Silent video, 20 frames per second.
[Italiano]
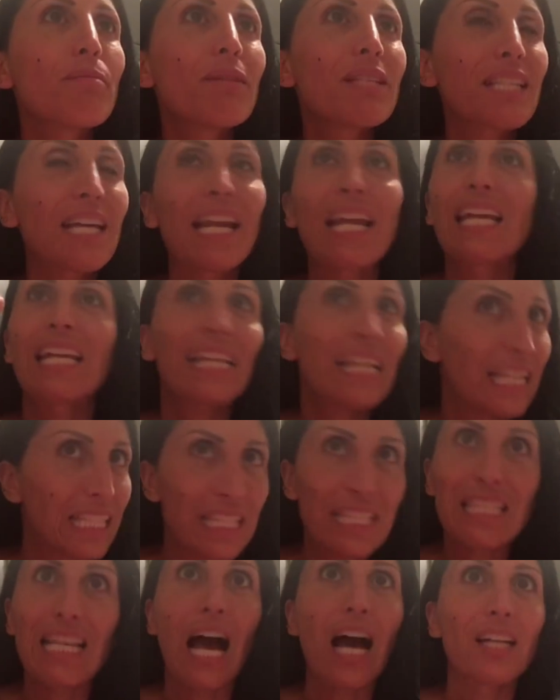mi sarei
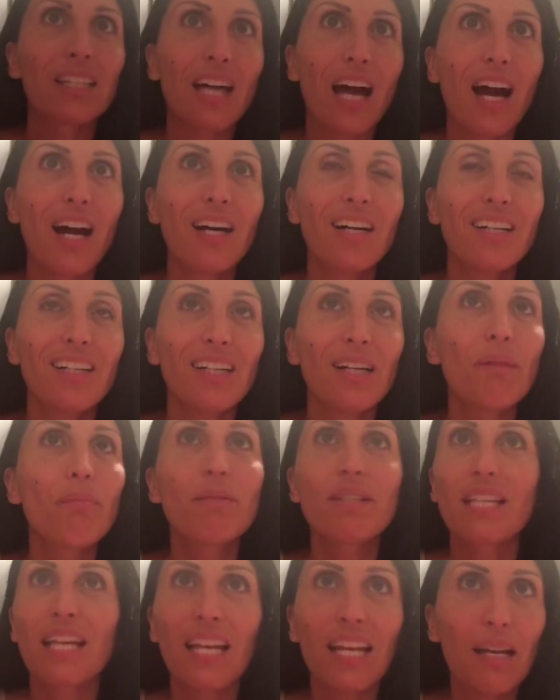incazzata,
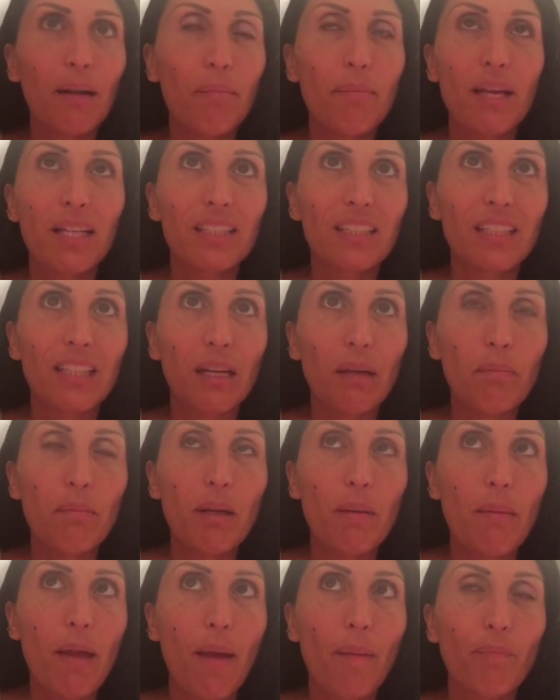mi sarei arrabbiata
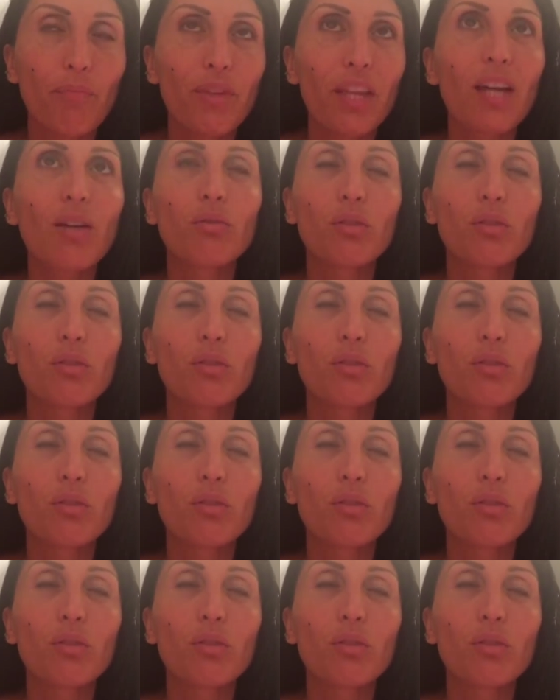terribilmente.